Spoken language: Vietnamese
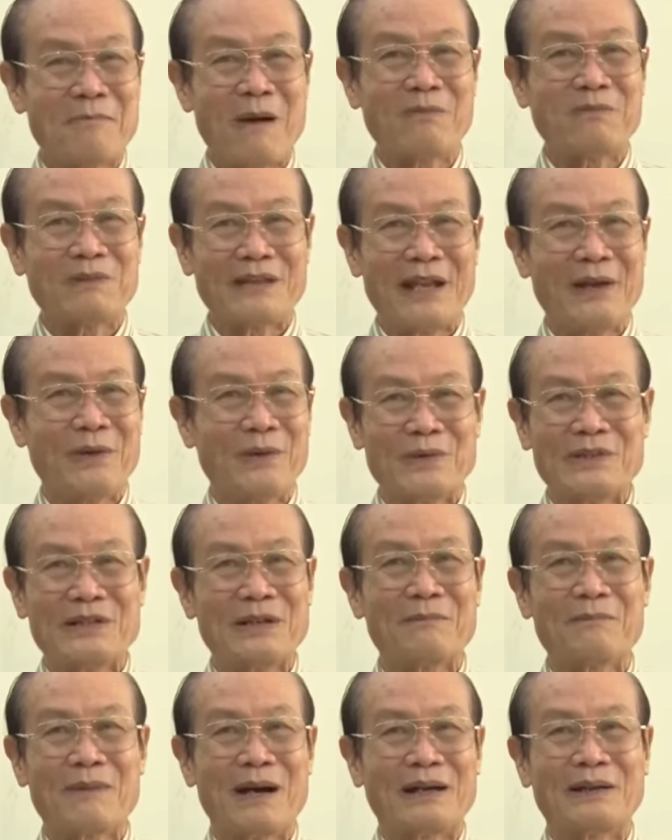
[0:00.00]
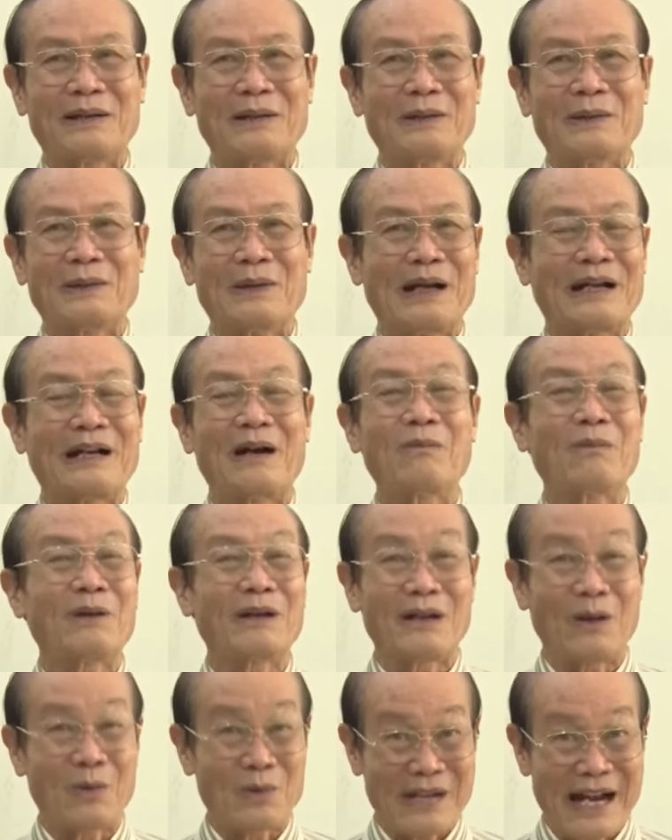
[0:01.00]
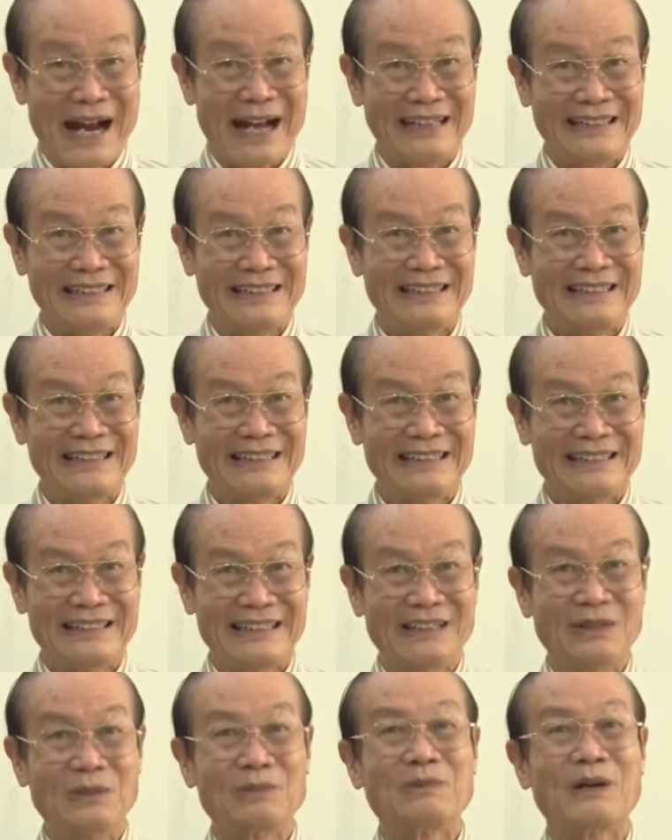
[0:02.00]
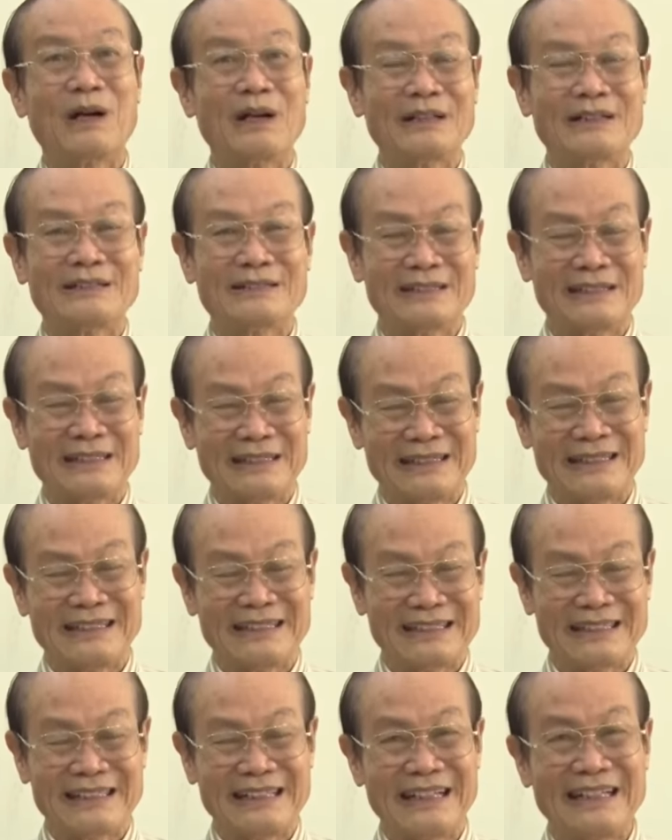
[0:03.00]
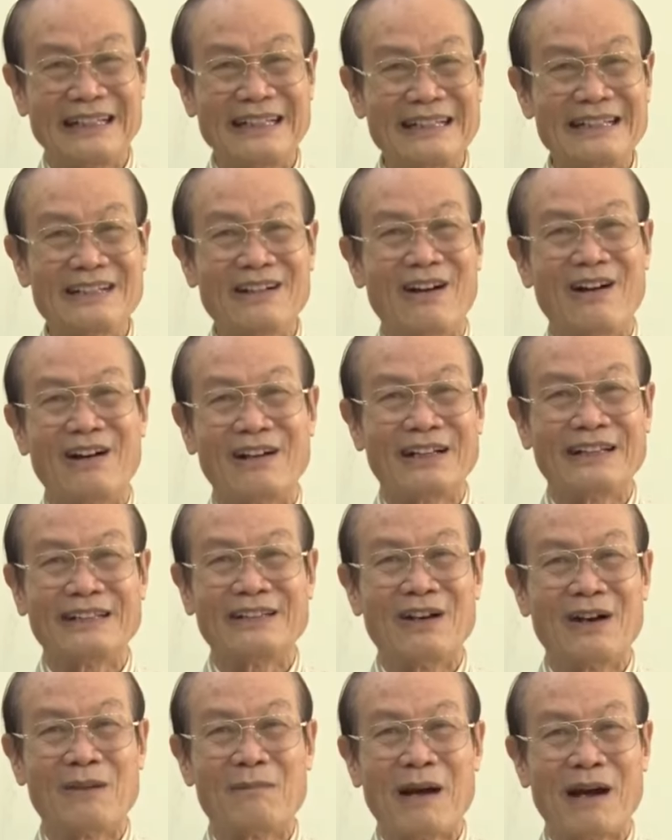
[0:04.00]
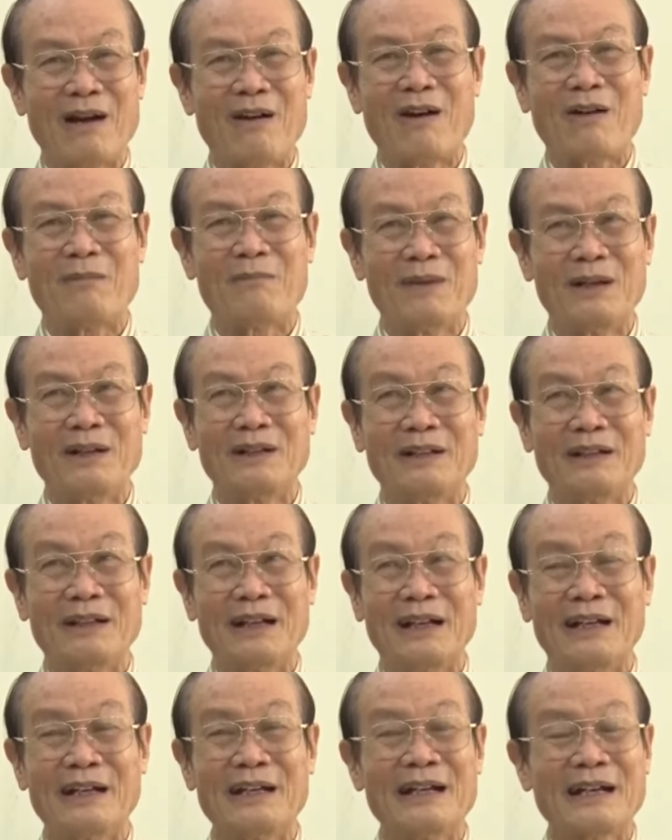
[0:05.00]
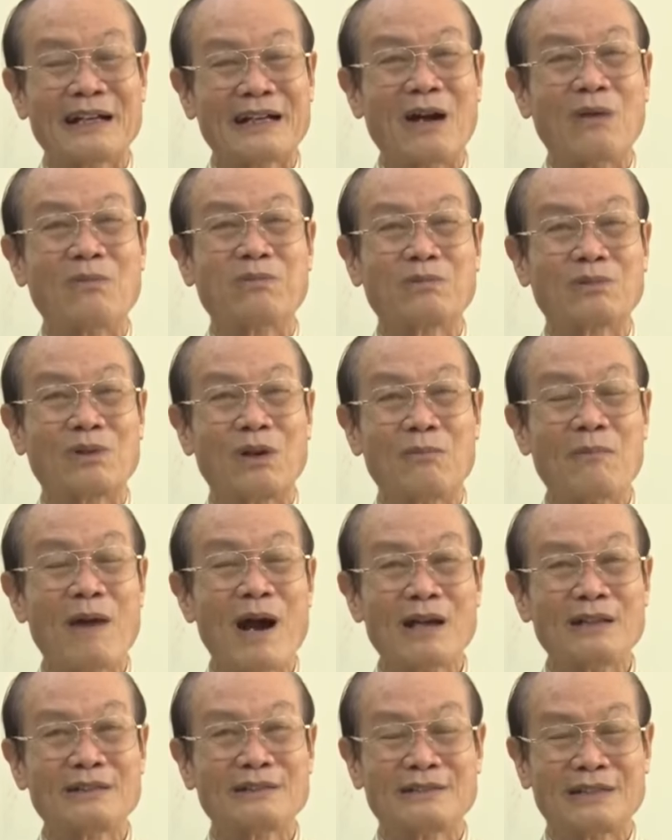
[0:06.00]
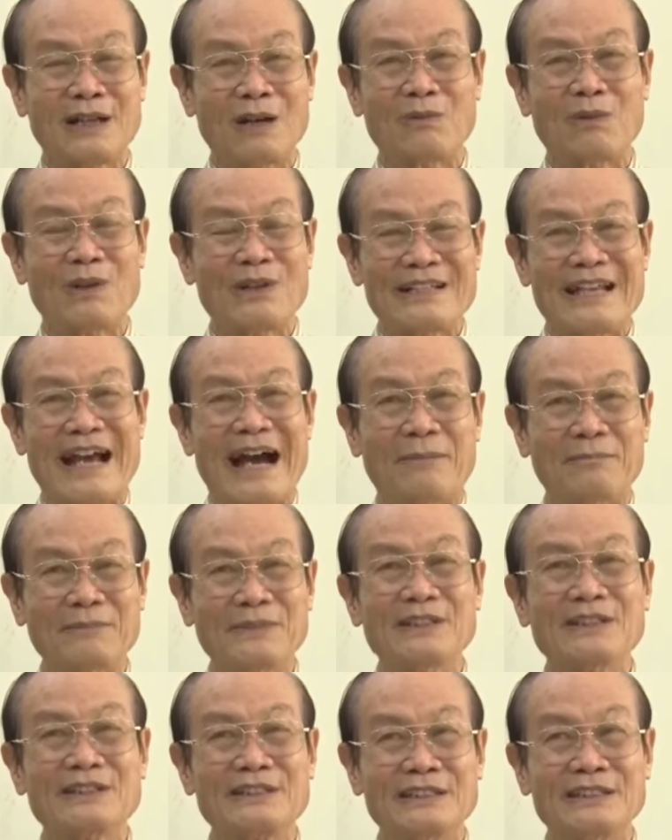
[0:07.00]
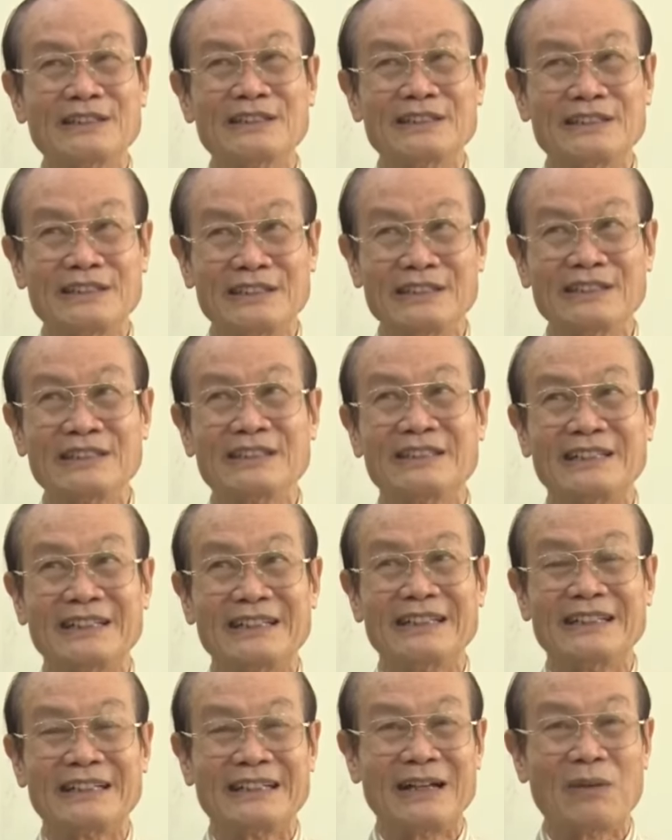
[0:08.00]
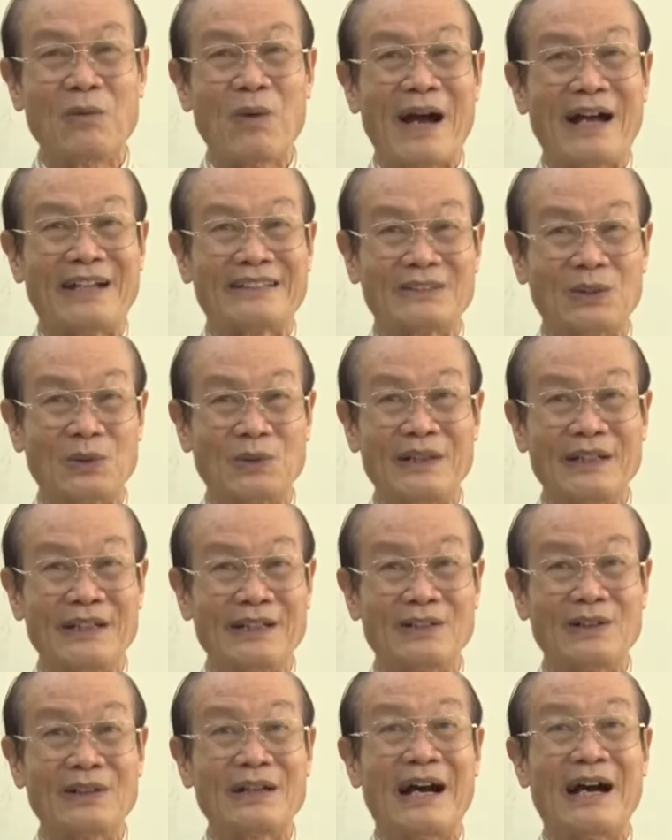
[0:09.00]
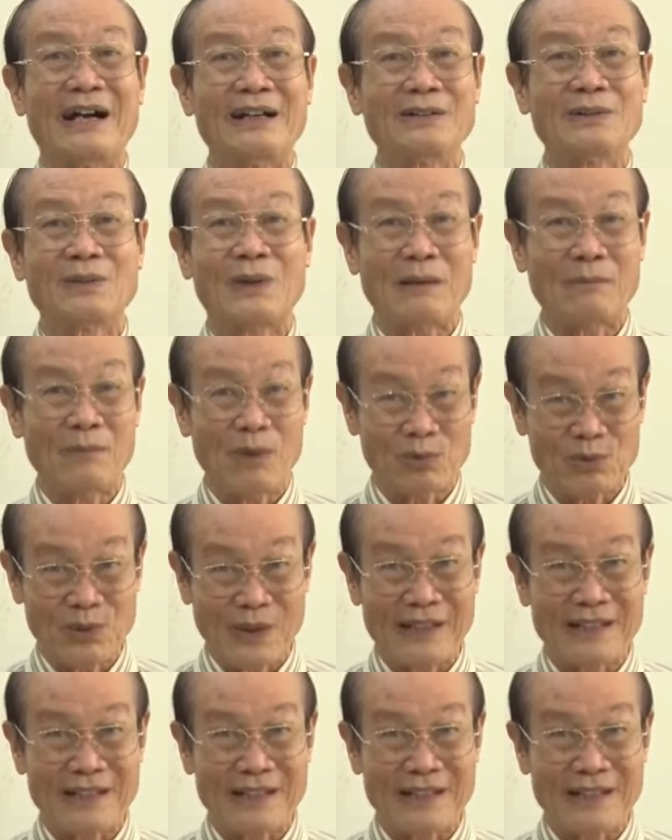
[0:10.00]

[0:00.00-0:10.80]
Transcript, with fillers: bông nhiều nhưng mà rồi không có đậu trái. Thì lúc đó cái lý do là do bà con mình không có giảm nước tưới trước khi cái hoa sầu riêng nó nở khoảng một